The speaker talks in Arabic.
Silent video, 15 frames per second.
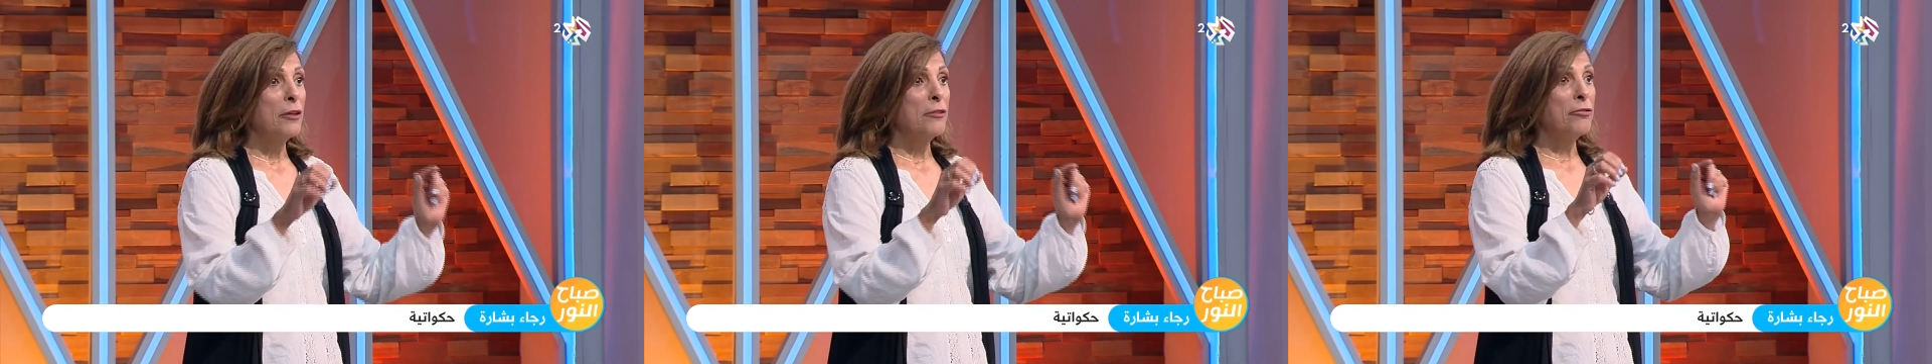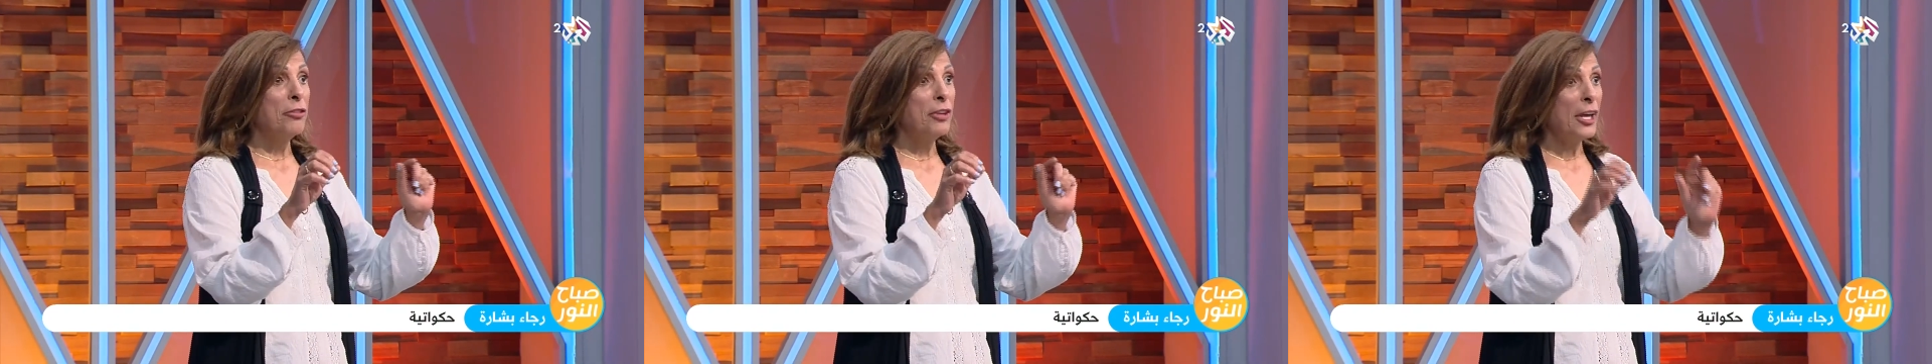
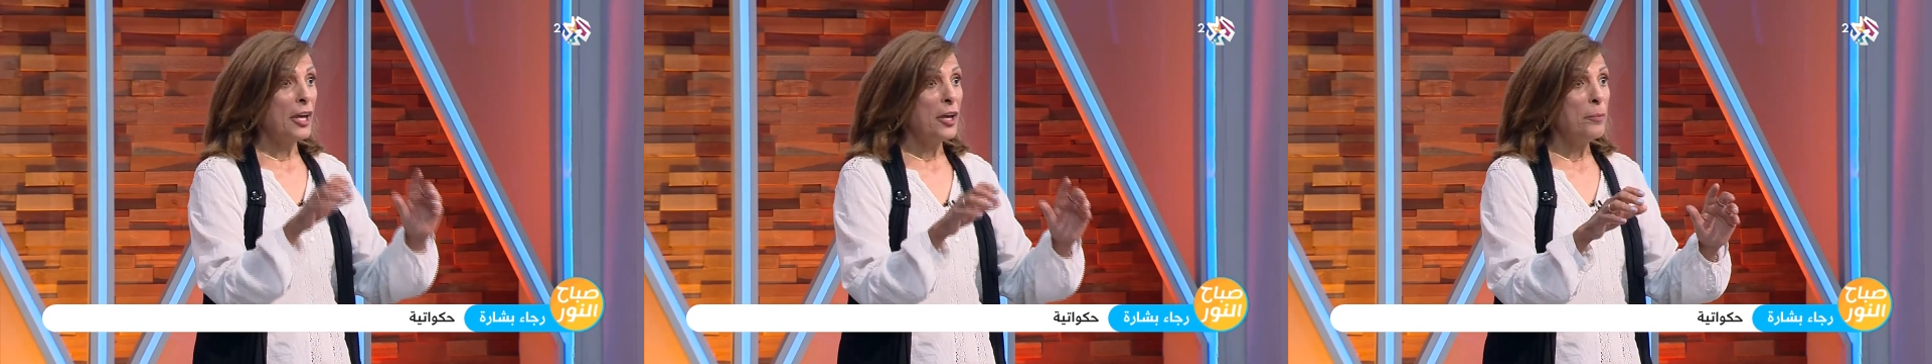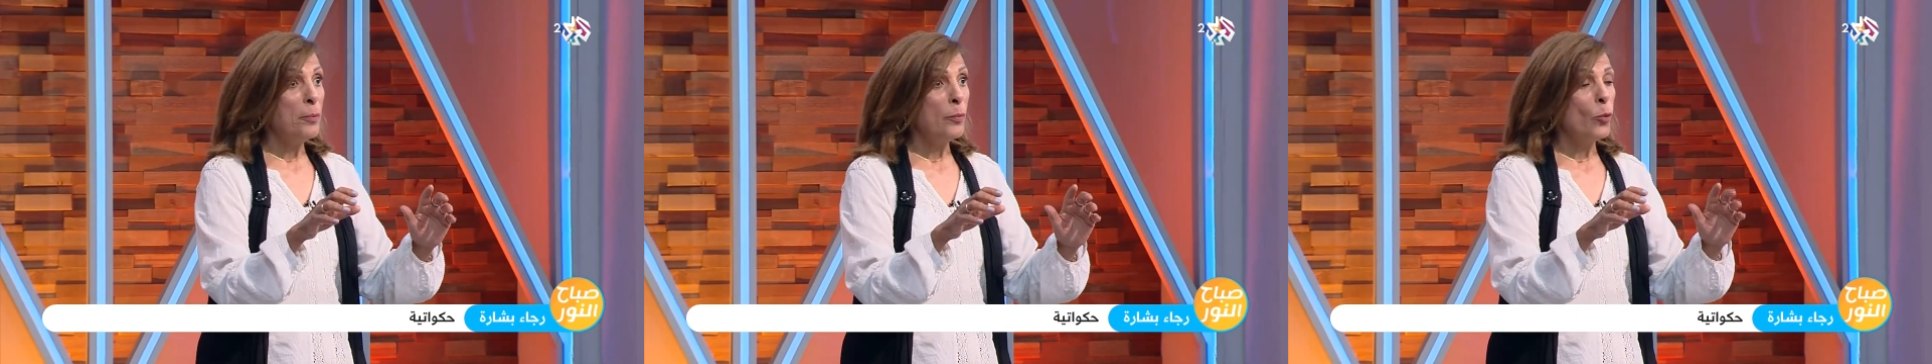في
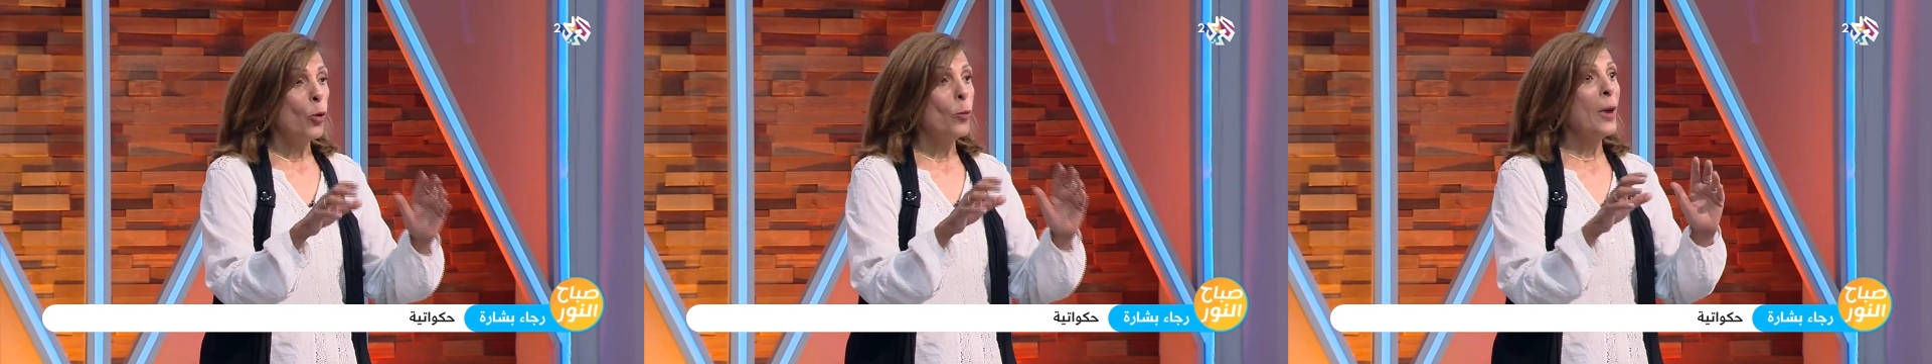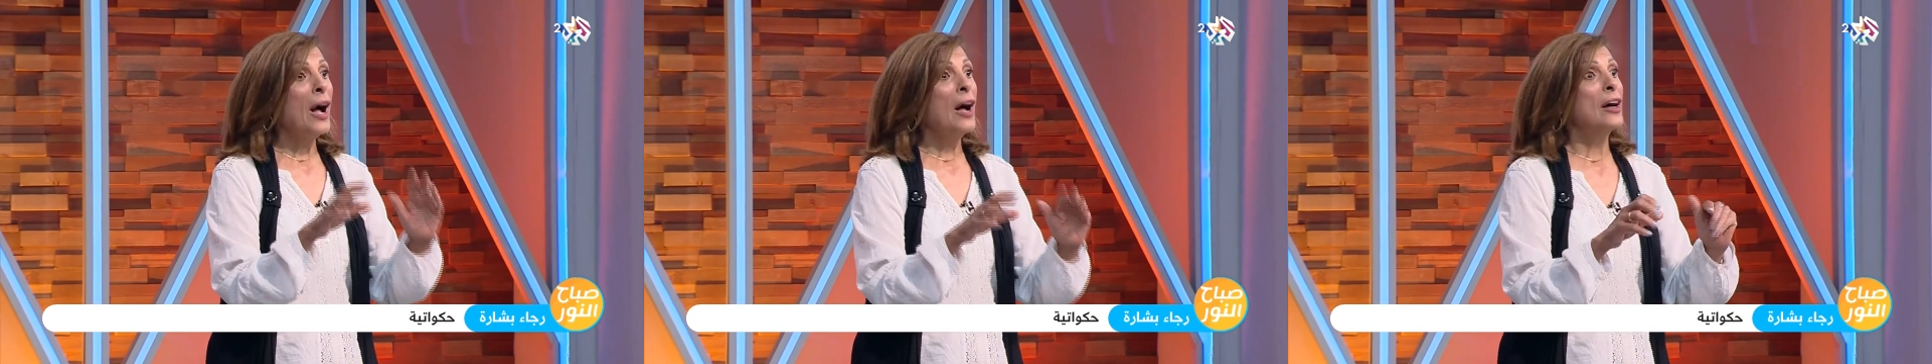أم
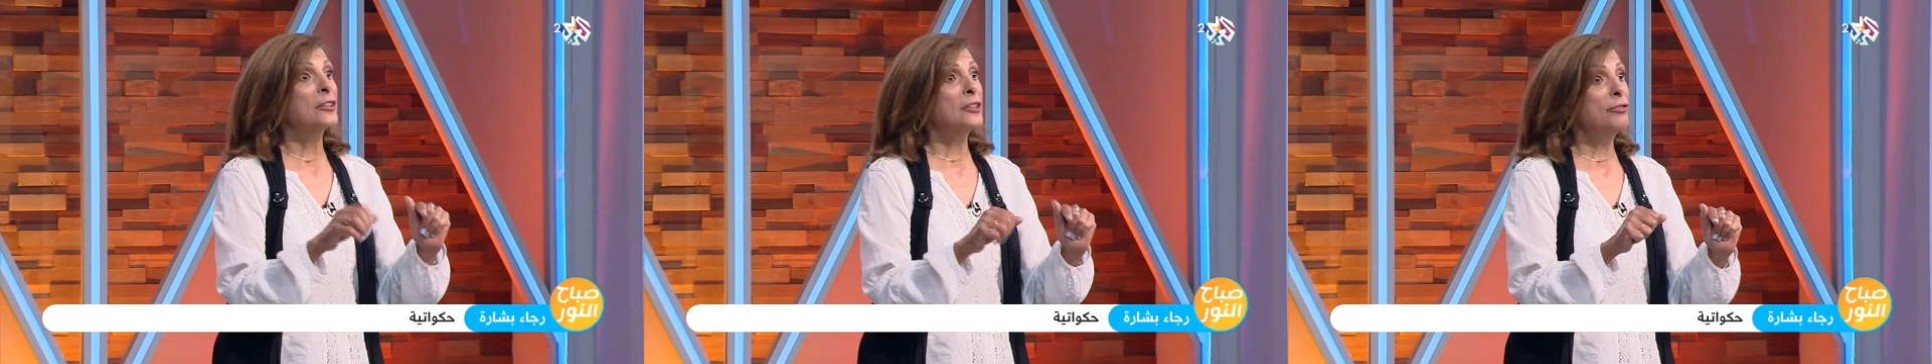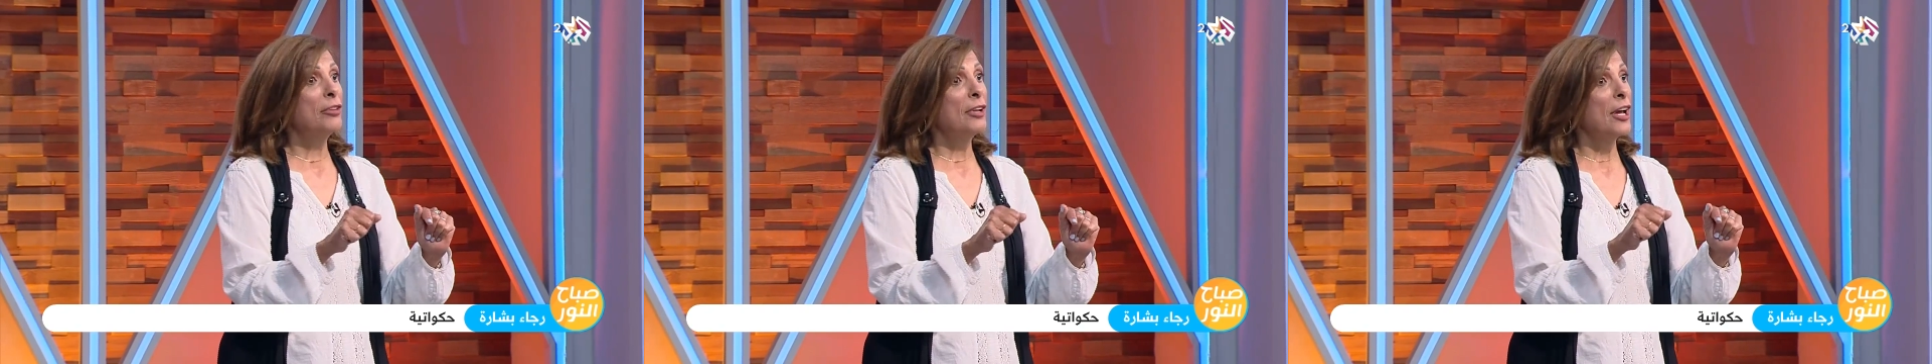ومعها
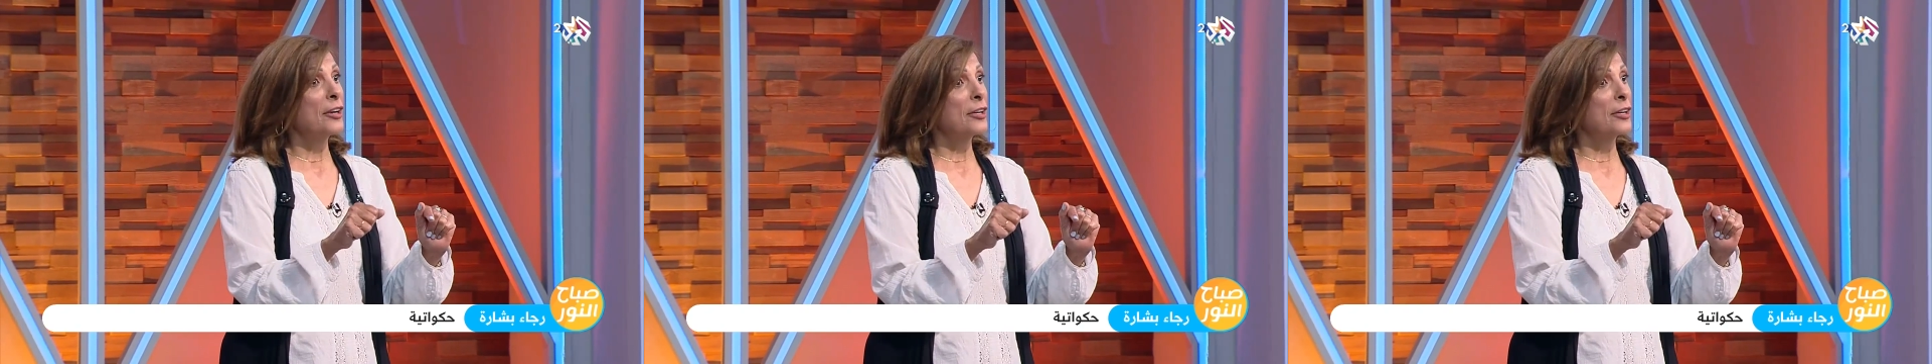طفلها